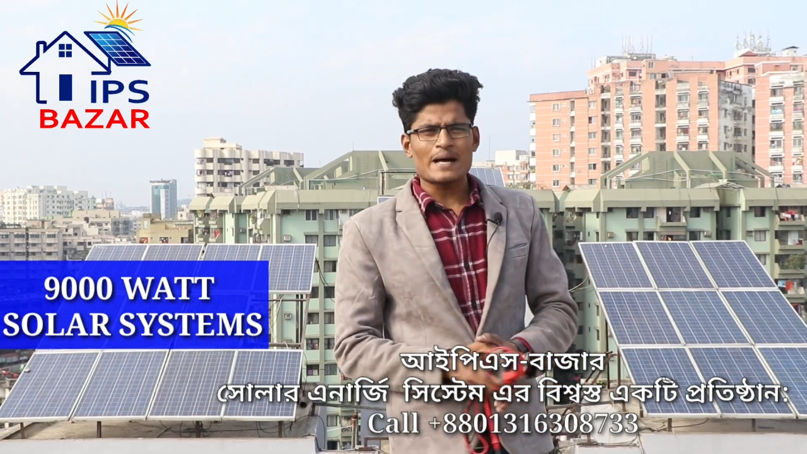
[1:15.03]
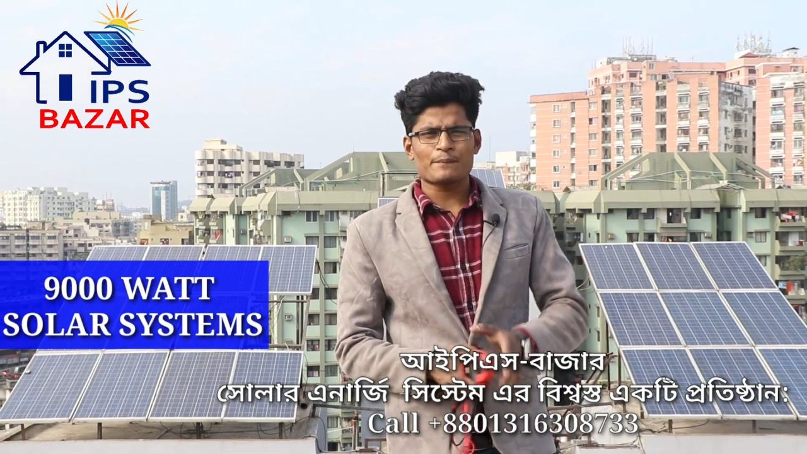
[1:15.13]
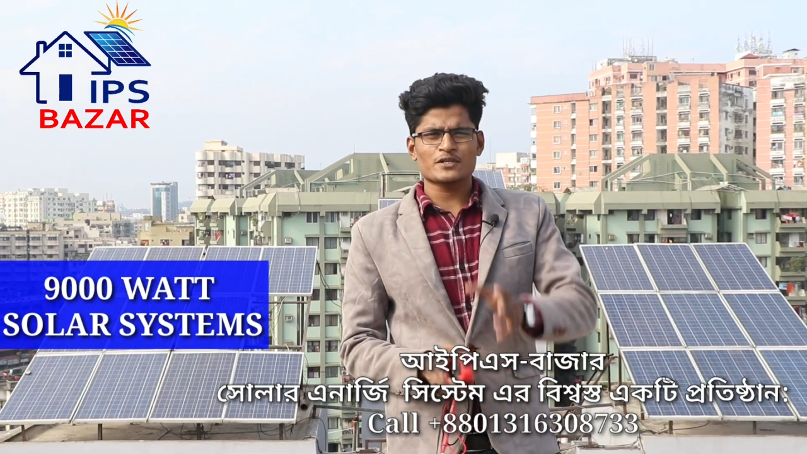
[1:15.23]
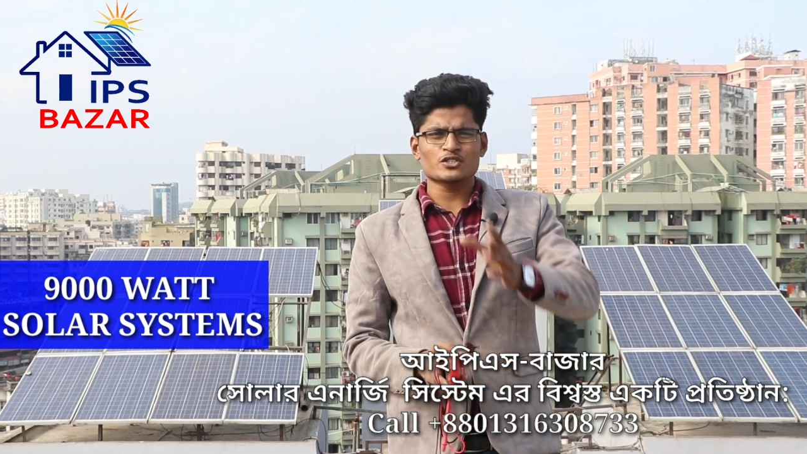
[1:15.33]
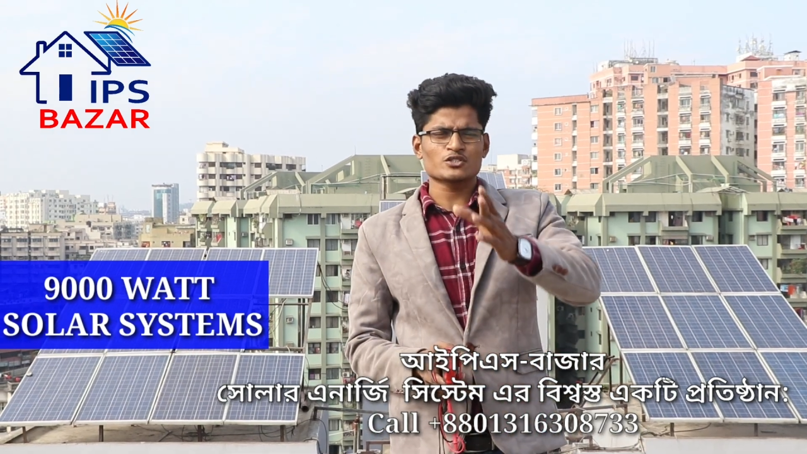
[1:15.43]
নয়
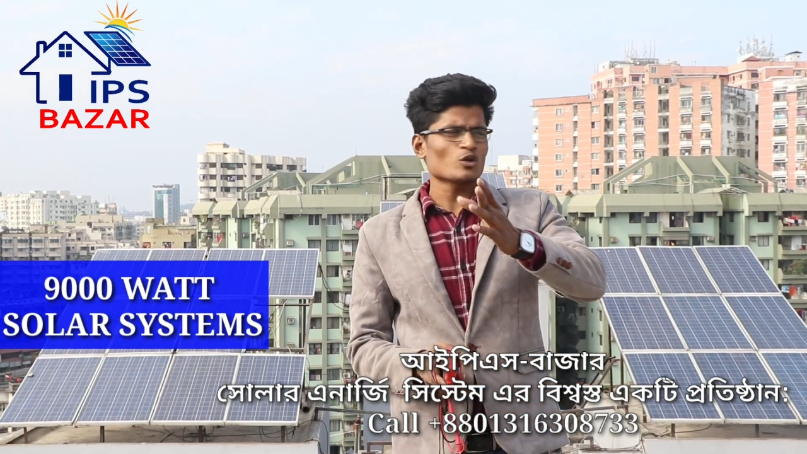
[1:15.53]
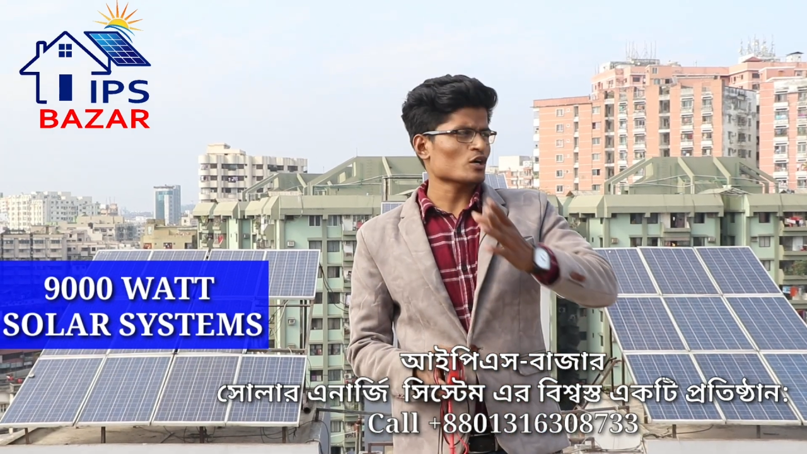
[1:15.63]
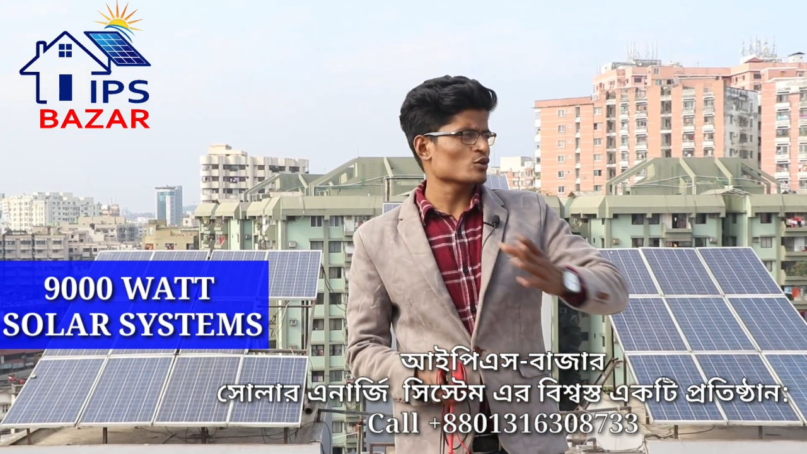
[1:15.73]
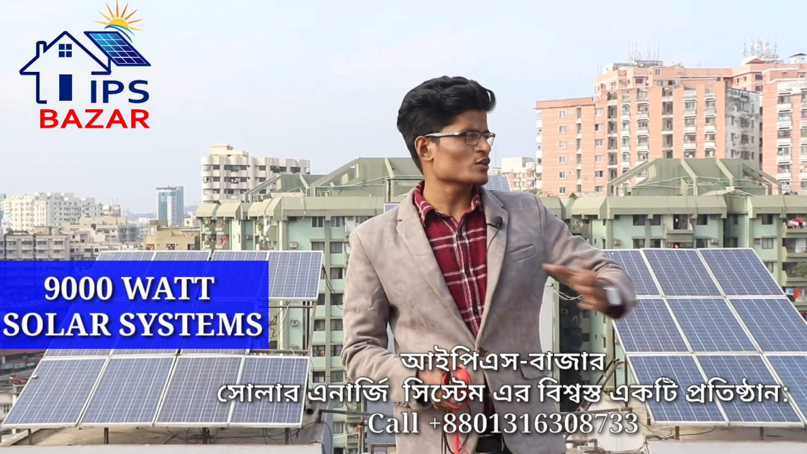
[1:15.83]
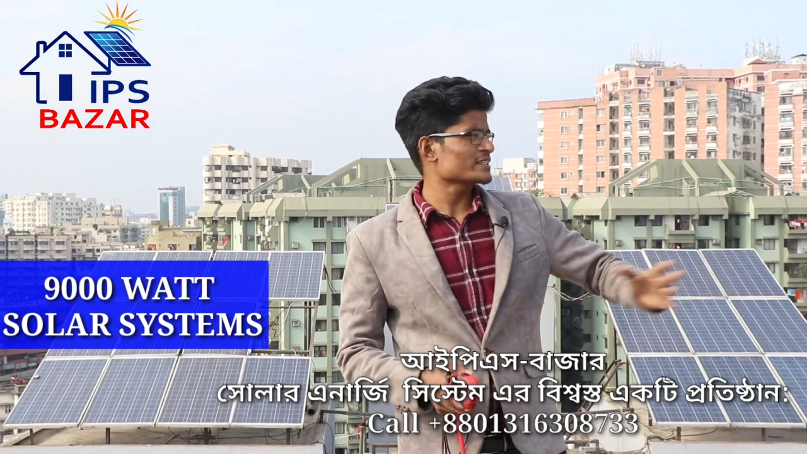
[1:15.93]
আপনারা যদি একটু
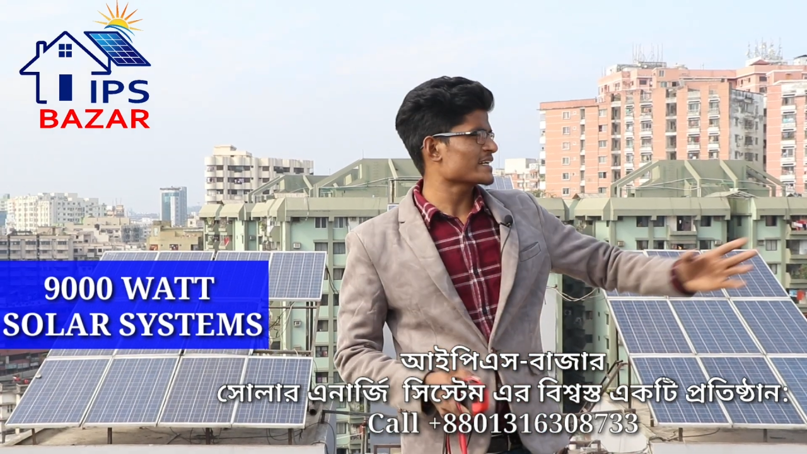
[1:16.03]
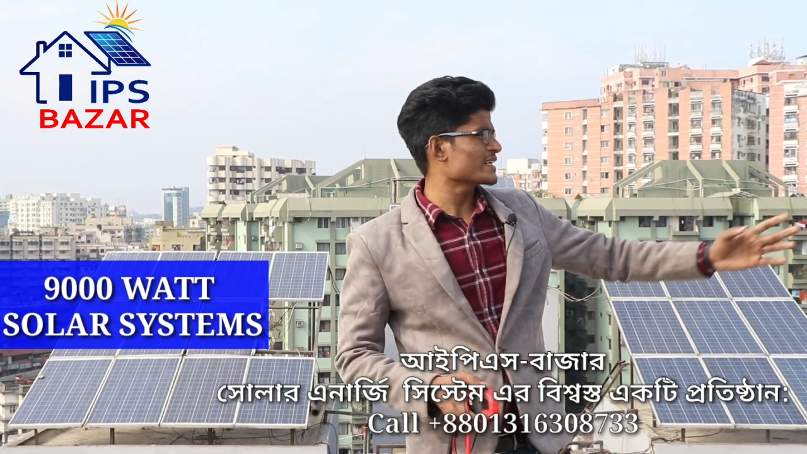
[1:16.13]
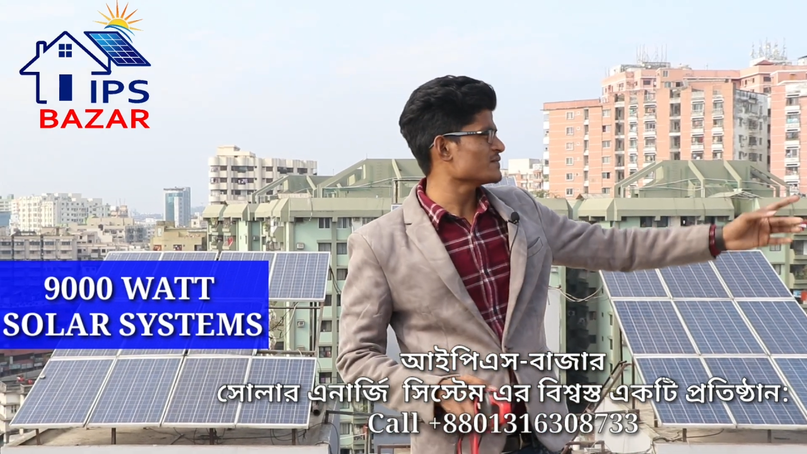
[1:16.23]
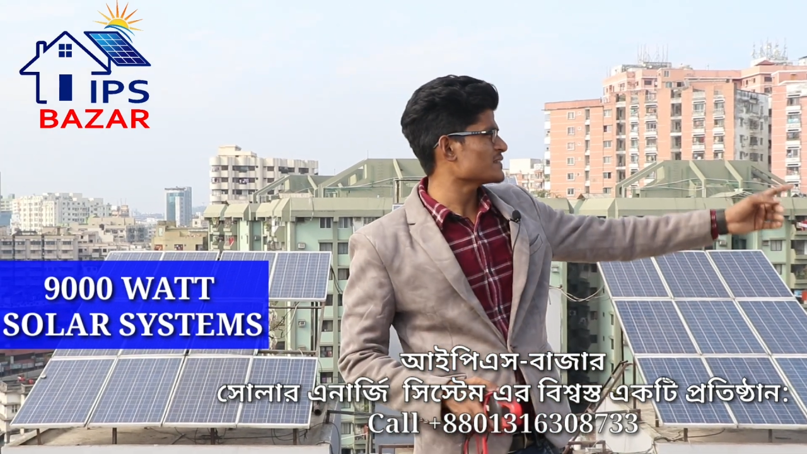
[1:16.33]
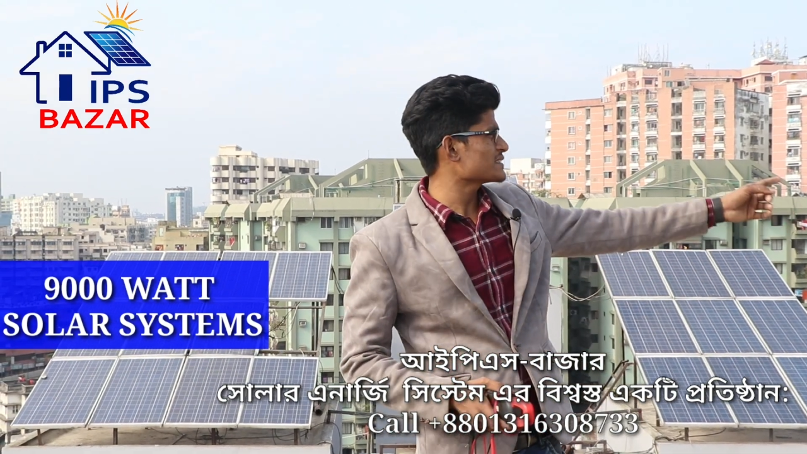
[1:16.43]
লক্ষ্য করে
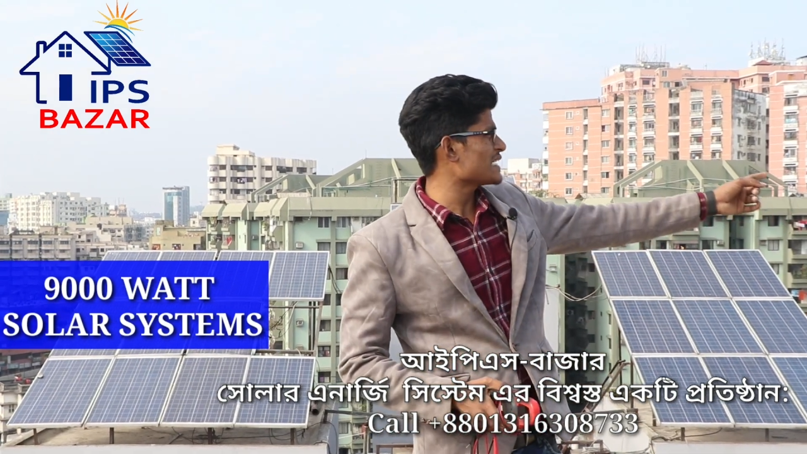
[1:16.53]
দেখেন